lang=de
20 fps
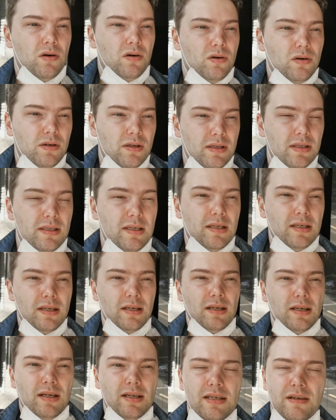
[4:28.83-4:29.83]
Und
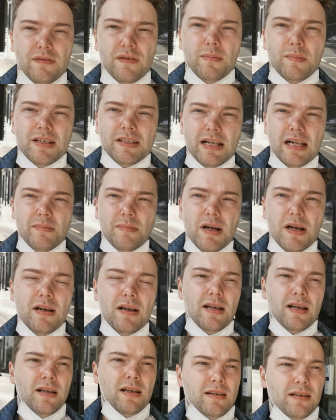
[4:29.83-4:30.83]
äh, die Firma selber
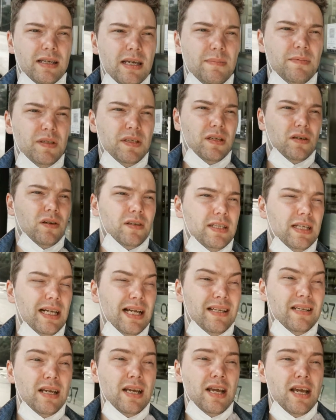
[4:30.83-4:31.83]
gibt es hier in
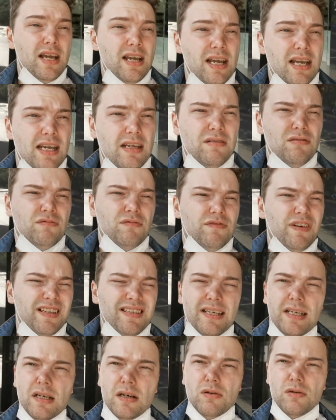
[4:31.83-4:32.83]
Neuseeland in
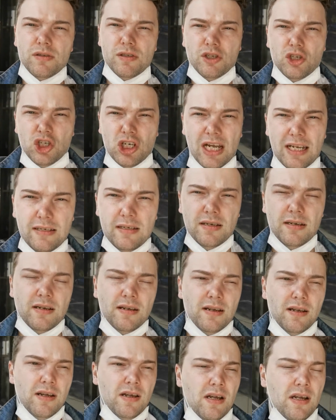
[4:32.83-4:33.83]
fast jeder großen Stadt.
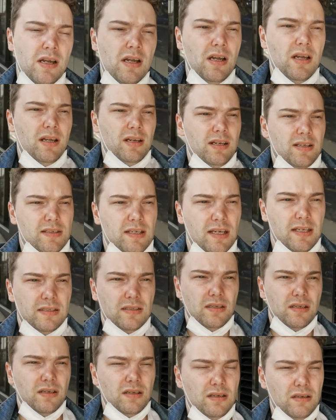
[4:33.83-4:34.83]
Das
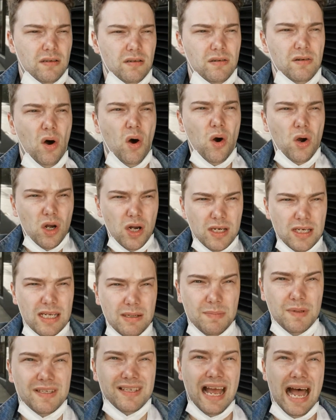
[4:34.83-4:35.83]
heißt, äh, in Auckland
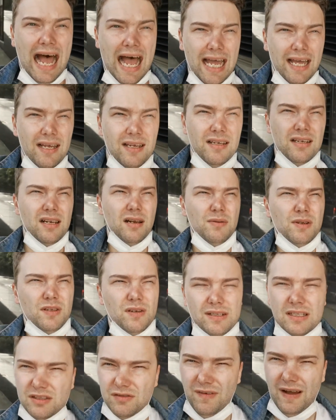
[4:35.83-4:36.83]
gibt es, äh, glaube ich,
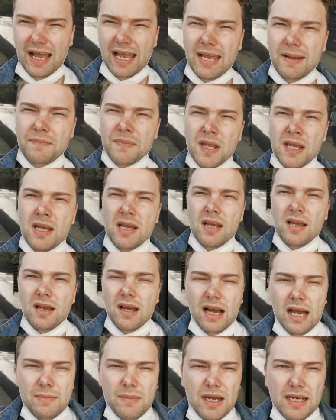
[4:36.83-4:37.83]
sogar zwei.
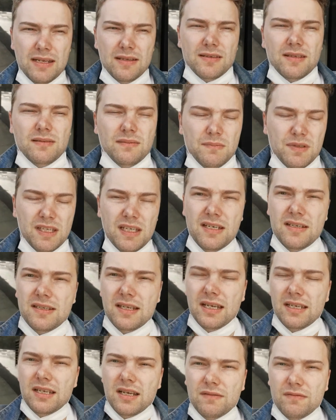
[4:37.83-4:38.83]
Einmal im City
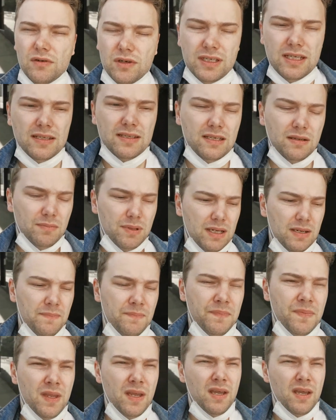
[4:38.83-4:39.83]
Center, wo ich jetzt hier bin.